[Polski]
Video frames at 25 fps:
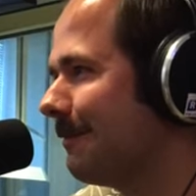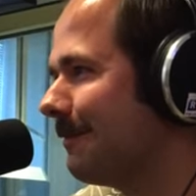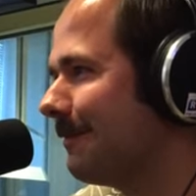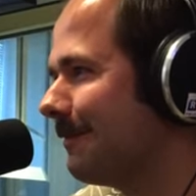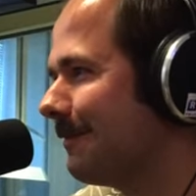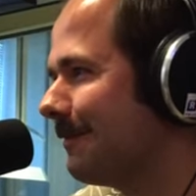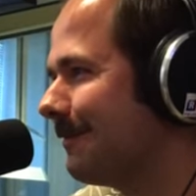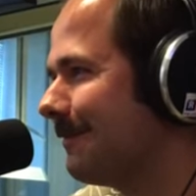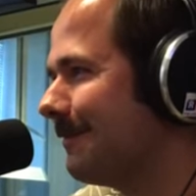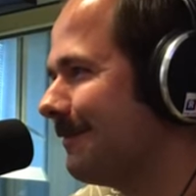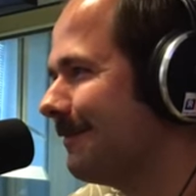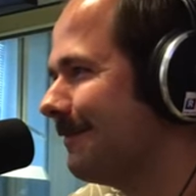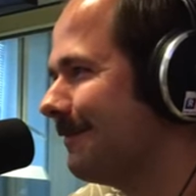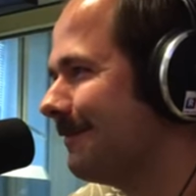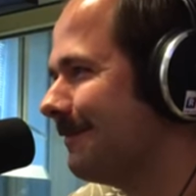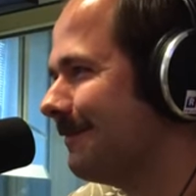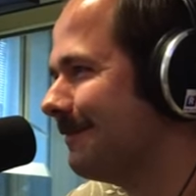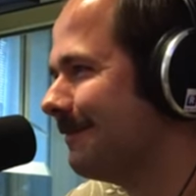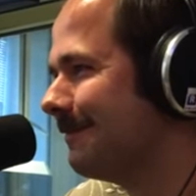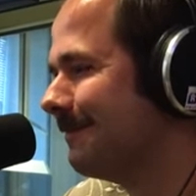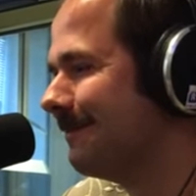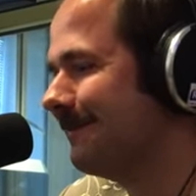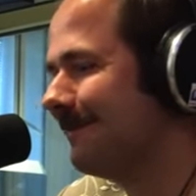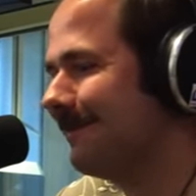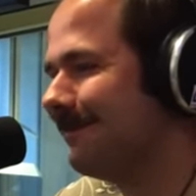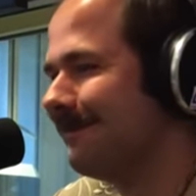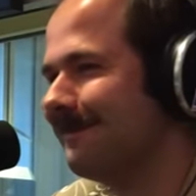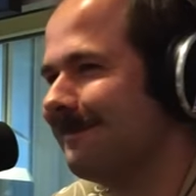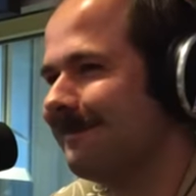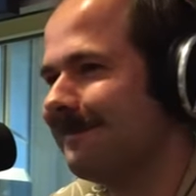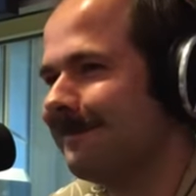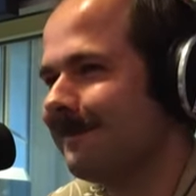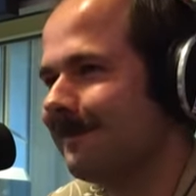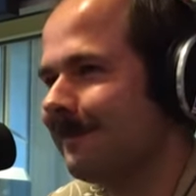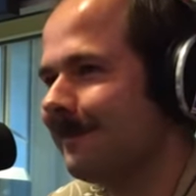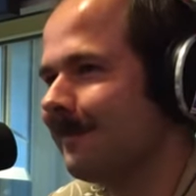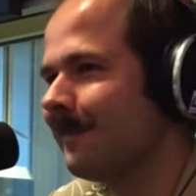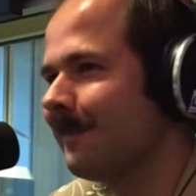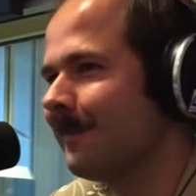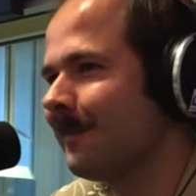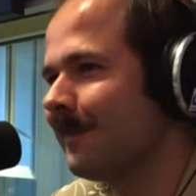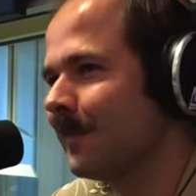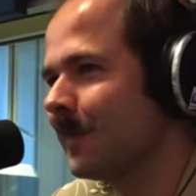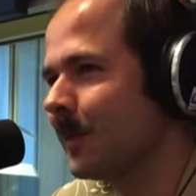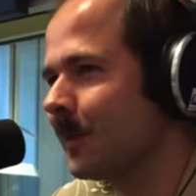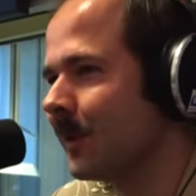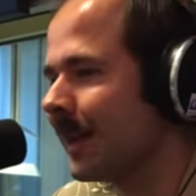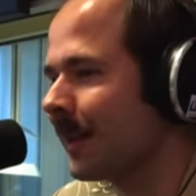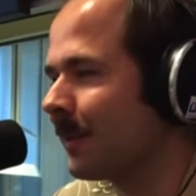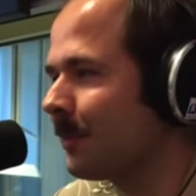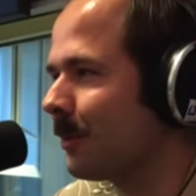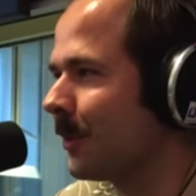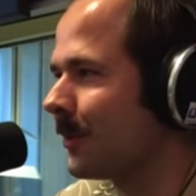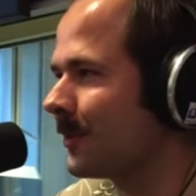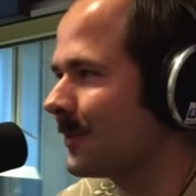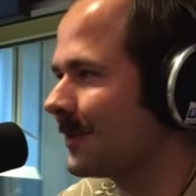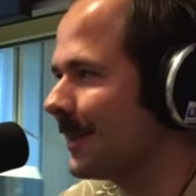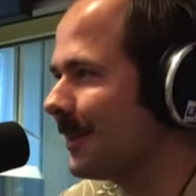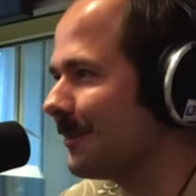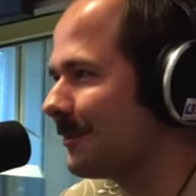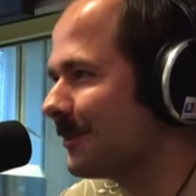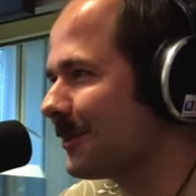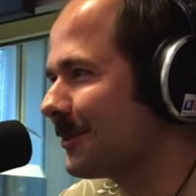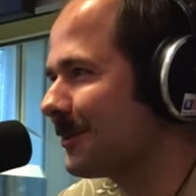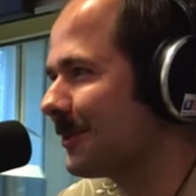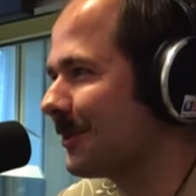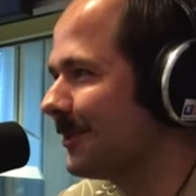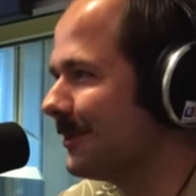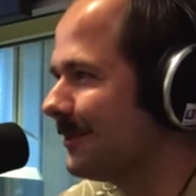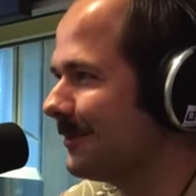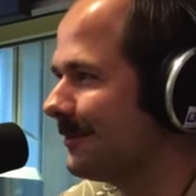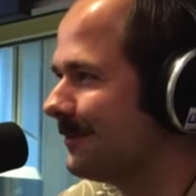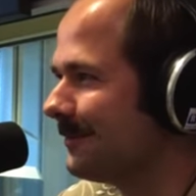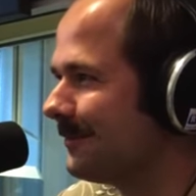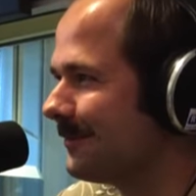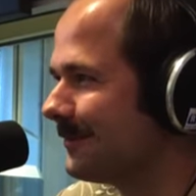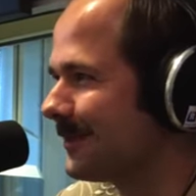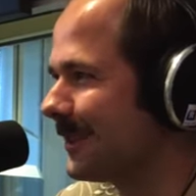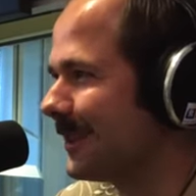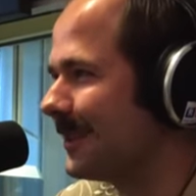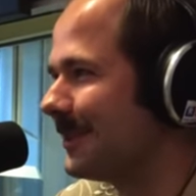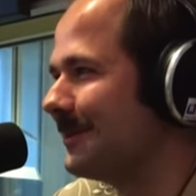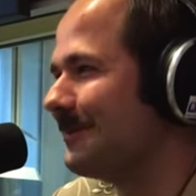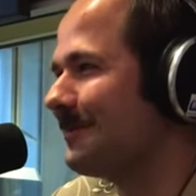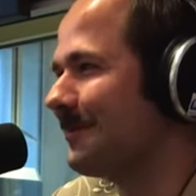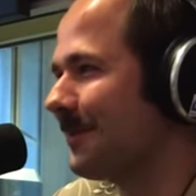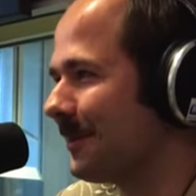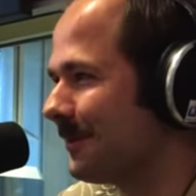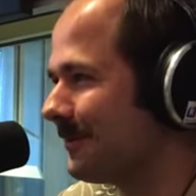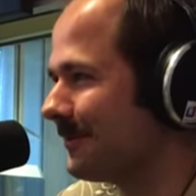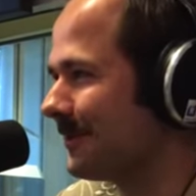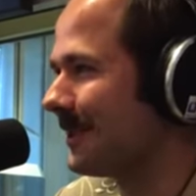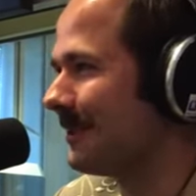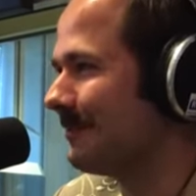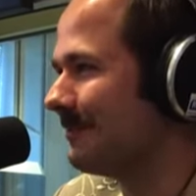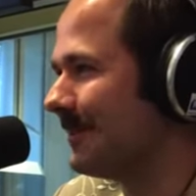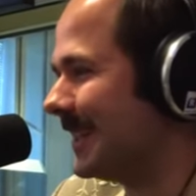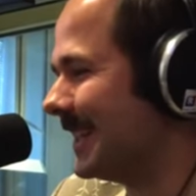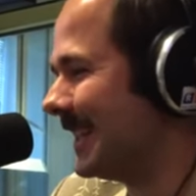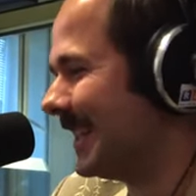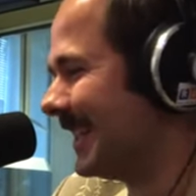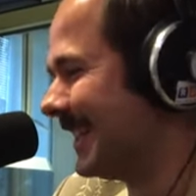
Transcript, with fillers: A jaka jest prawda? No jak poznam, no to wtedy powiem.